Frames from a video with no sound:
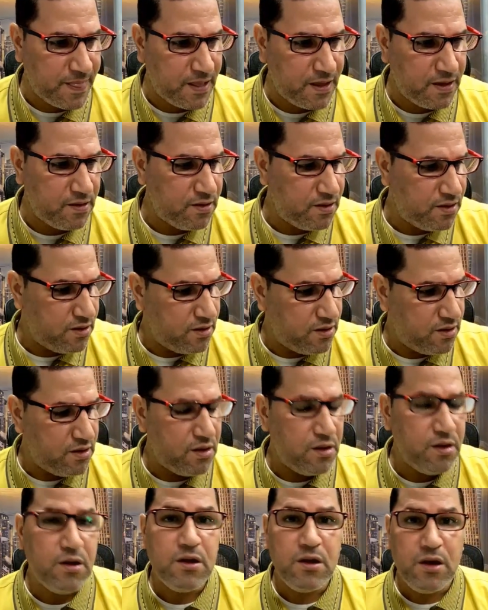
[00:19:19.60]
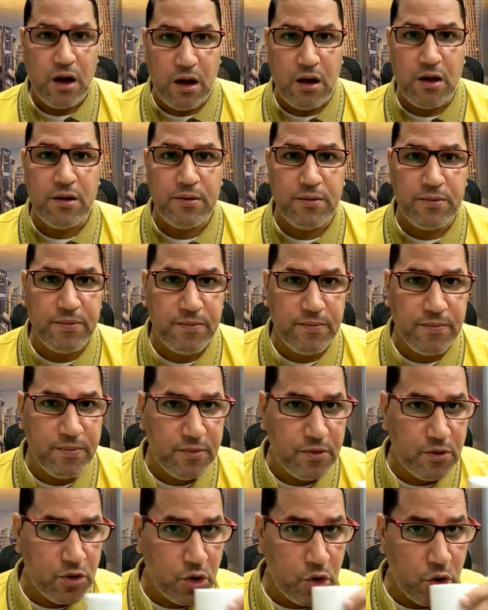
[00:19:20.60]
خلينا نكون متفقين ان يوم
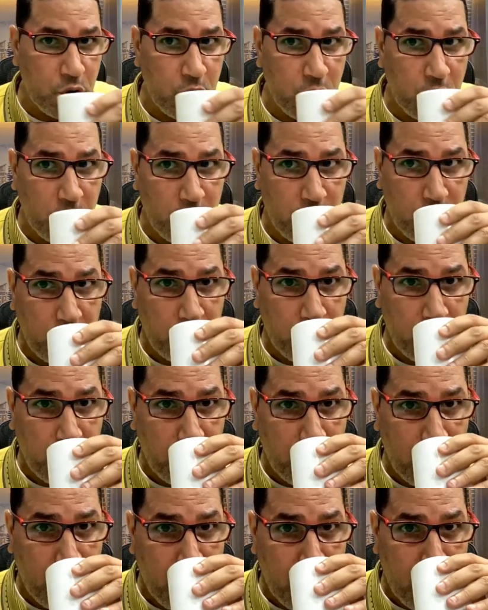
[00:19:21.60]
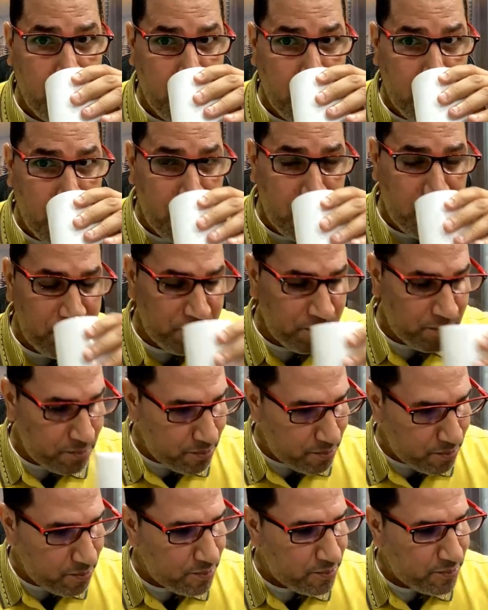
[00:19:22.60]
السبت يوم الجمعه يوم الاحد
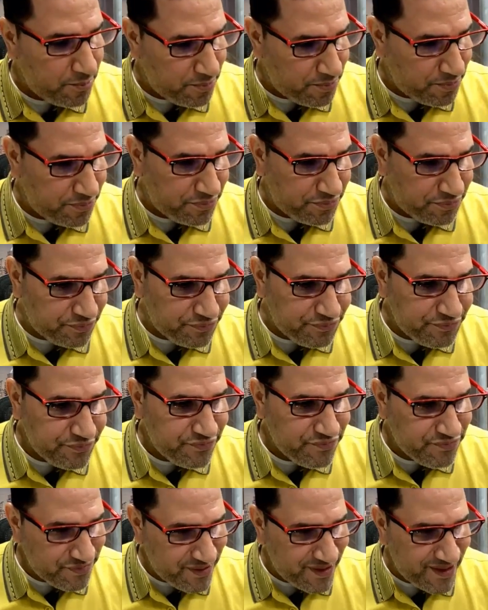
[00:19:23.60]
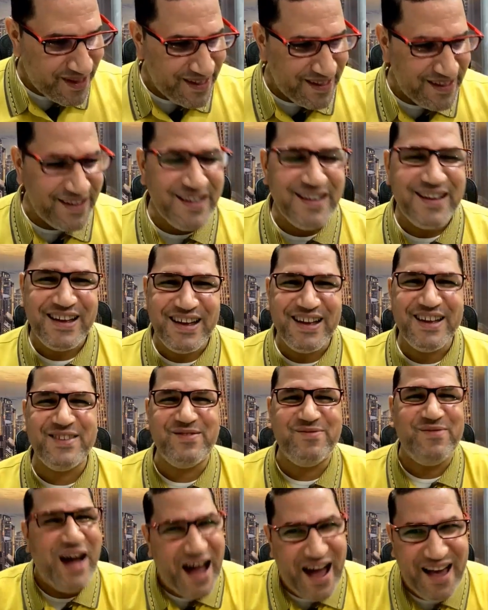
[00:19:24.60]
احنا اول ناس هنعلن وخلاص عشان ما
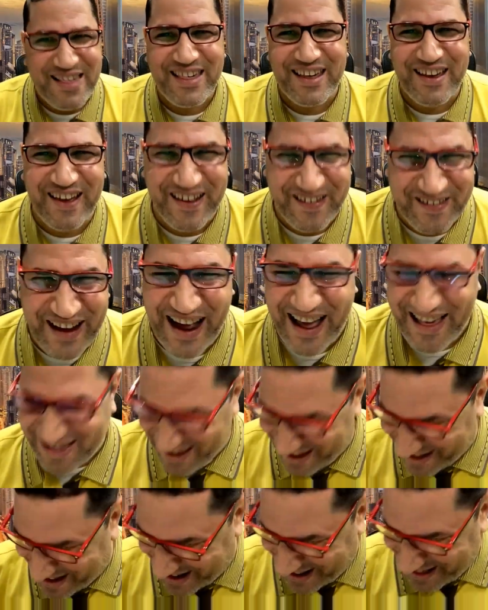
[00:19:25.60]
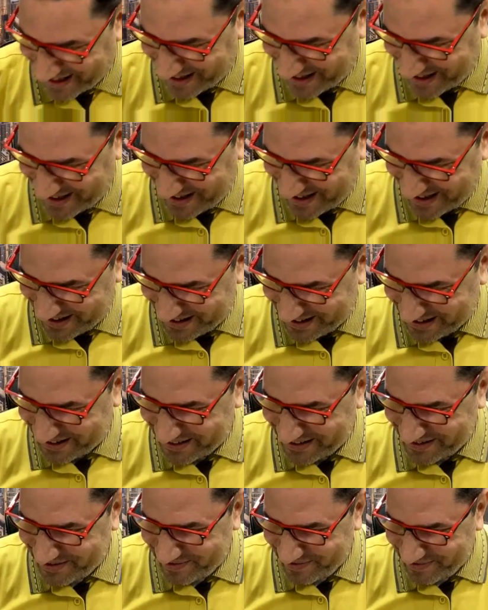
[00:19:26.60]
تحددش ماشي ماشي يا اول ناس
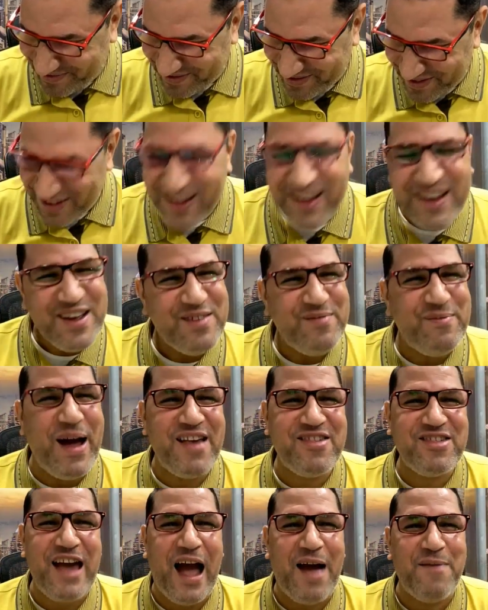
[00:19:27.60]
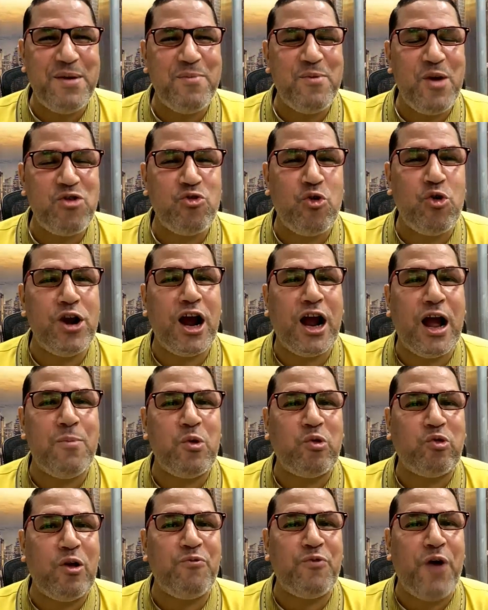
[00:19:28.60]
هنعلن احنا ماشي يا حبيبي
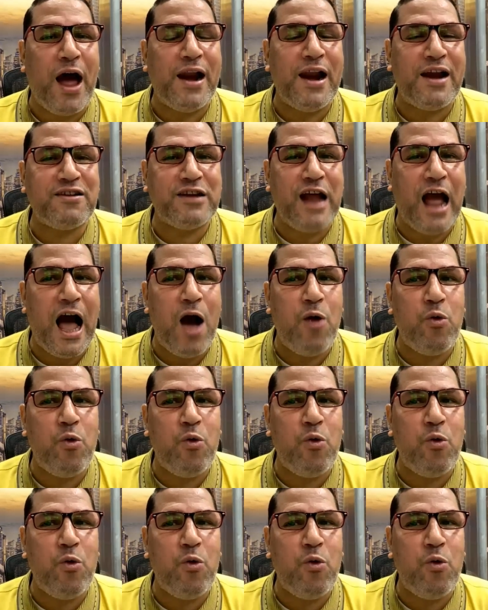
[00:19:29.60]
اشكرك يا مصطفى